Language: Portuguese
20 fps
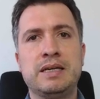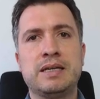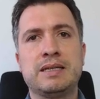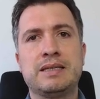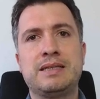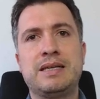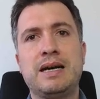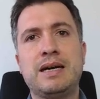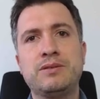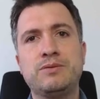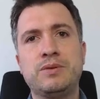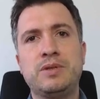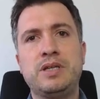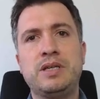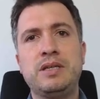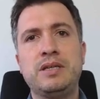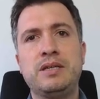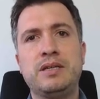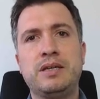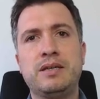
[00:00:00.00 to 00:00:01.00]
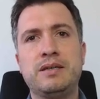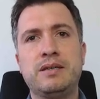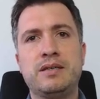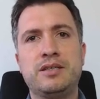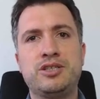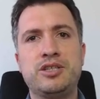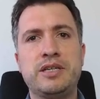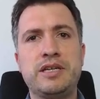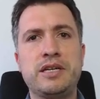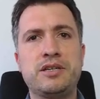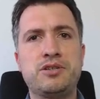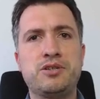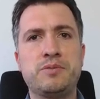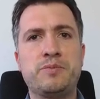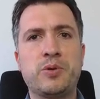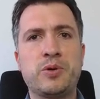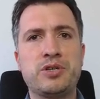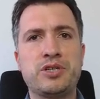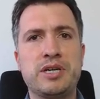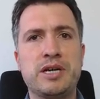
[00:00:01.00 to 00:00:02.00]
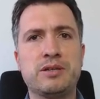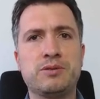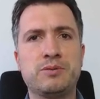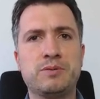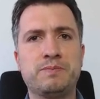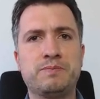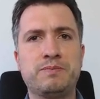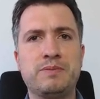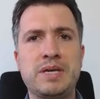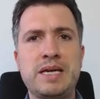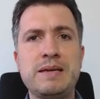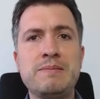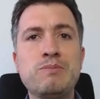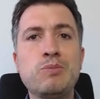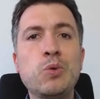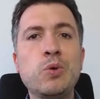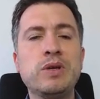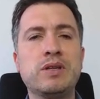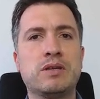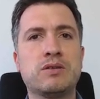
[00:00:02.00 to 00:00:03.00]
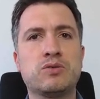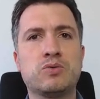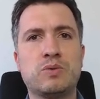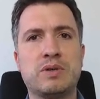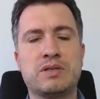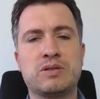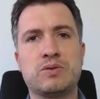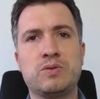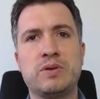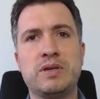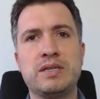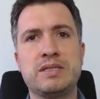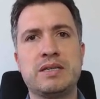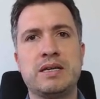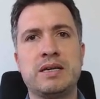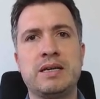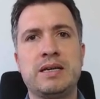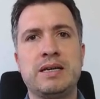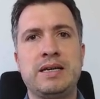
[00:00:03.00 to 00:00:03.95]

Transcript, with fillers: dado que é, gerentes de projeto, em muitas situações,